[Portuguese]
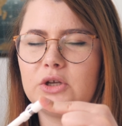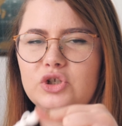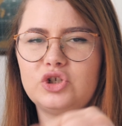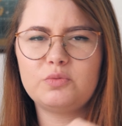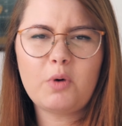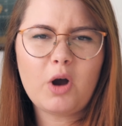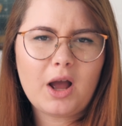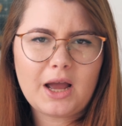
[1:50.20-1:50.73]

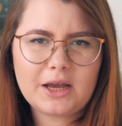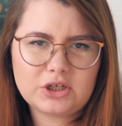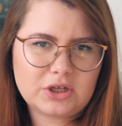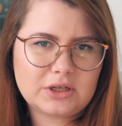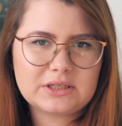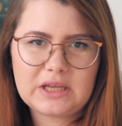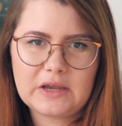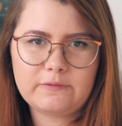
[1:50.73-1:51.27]
de
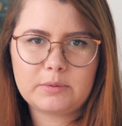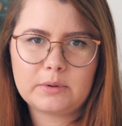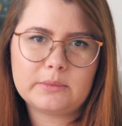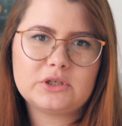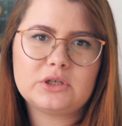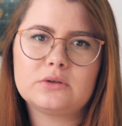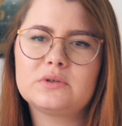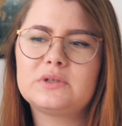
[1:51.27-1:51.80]
borracha que serve para
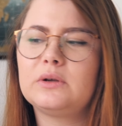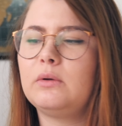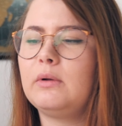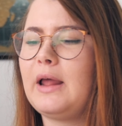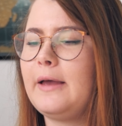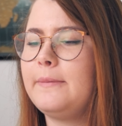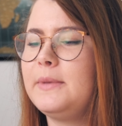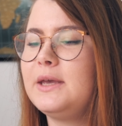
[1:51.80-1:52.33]
mexer no
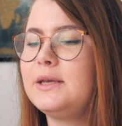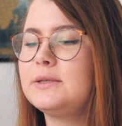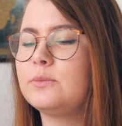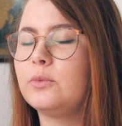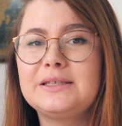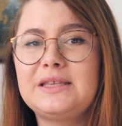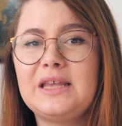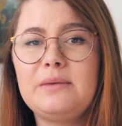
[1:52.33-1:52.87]
celular
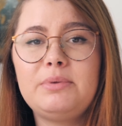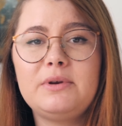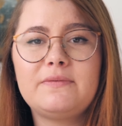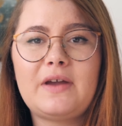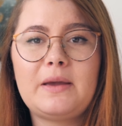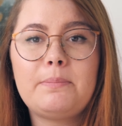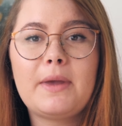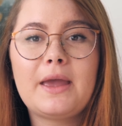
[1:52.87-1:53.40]
mesmo, sempre
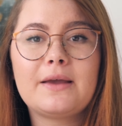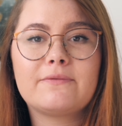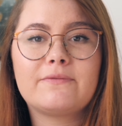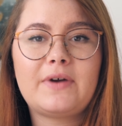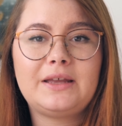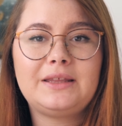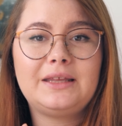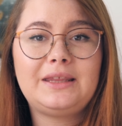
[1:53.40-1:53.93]
vai,
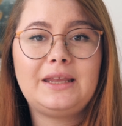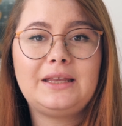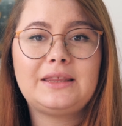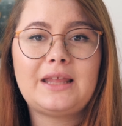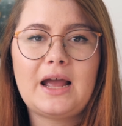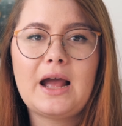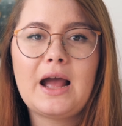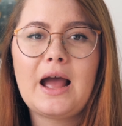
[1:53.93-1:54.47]
vai
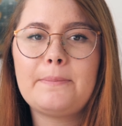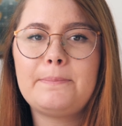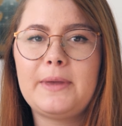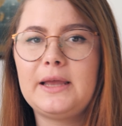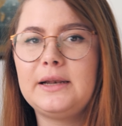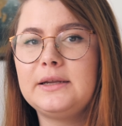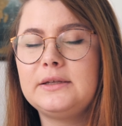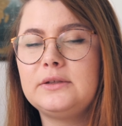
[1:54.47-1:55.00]
detectar a
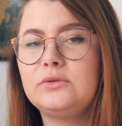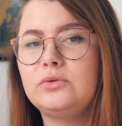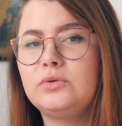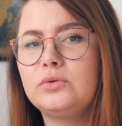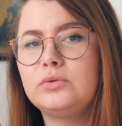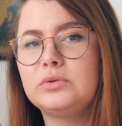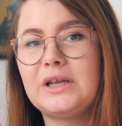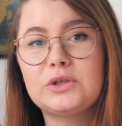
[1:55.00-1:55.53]
pele
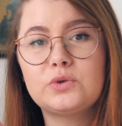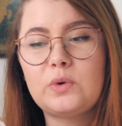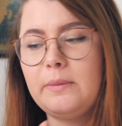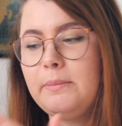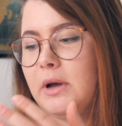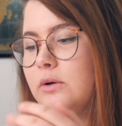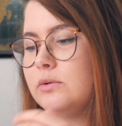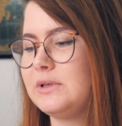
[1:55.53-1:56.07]
do, da sua
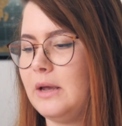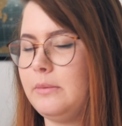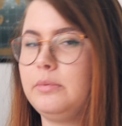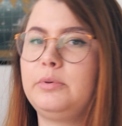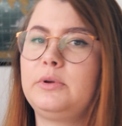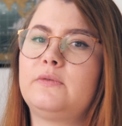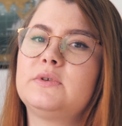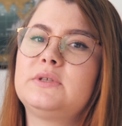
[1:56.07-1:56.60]
mão, sabe?
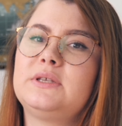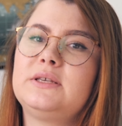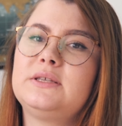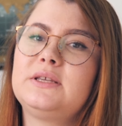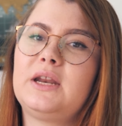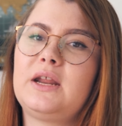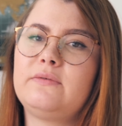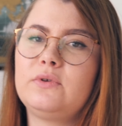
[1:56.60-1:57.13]
Porque você
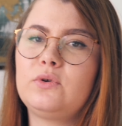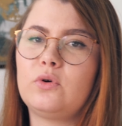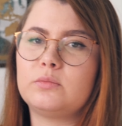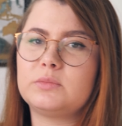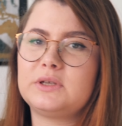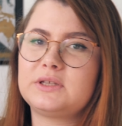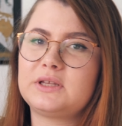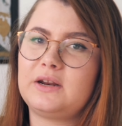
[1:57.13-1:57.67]
escreve
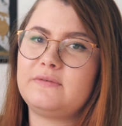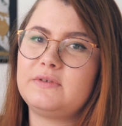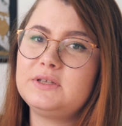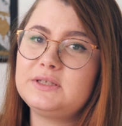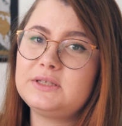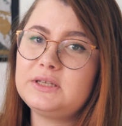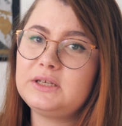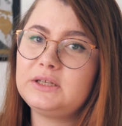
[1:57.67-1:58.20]
como? Você escreve
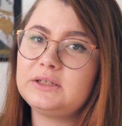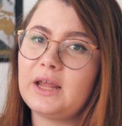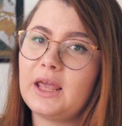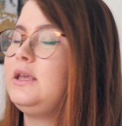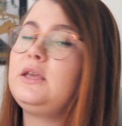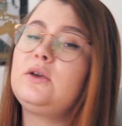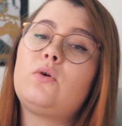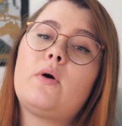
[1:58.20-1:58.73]
assim,
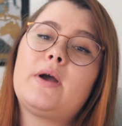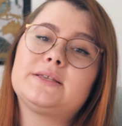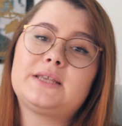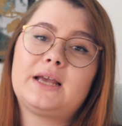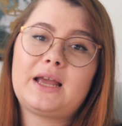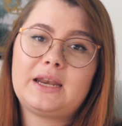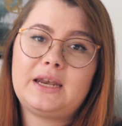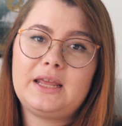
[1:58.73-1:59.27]
né? E com
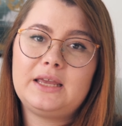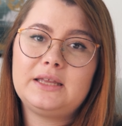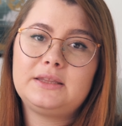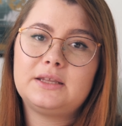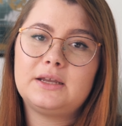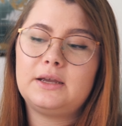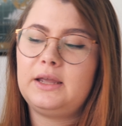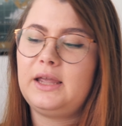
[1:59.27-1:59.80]
essa
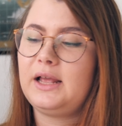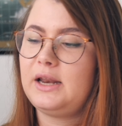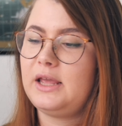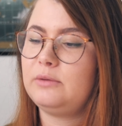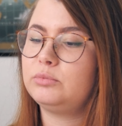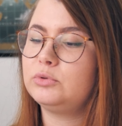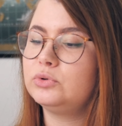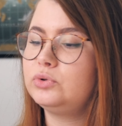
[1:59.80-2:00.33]
caneta, ela
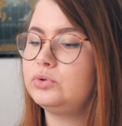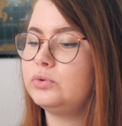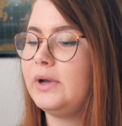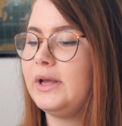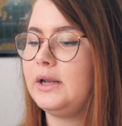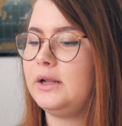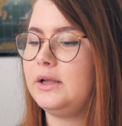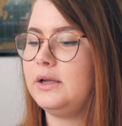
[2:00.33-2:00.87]
é Bluetooth,
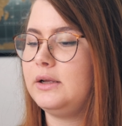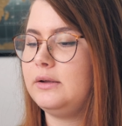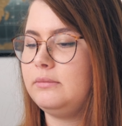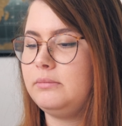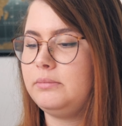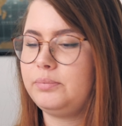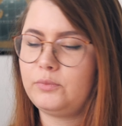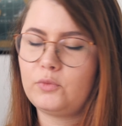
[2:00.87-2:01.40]

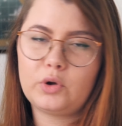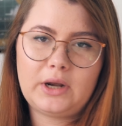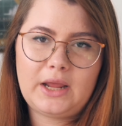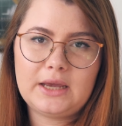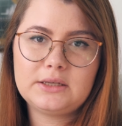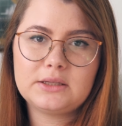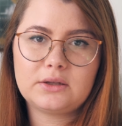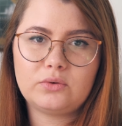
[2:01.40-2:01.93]
ela
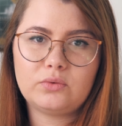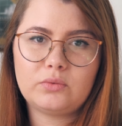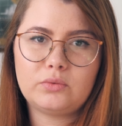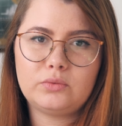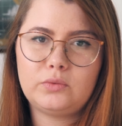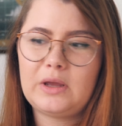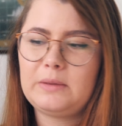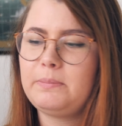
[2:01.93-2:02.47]
conecta
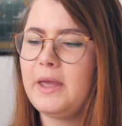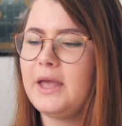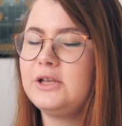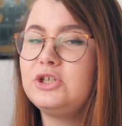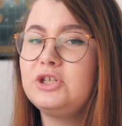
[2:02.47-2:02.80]
no, no iPad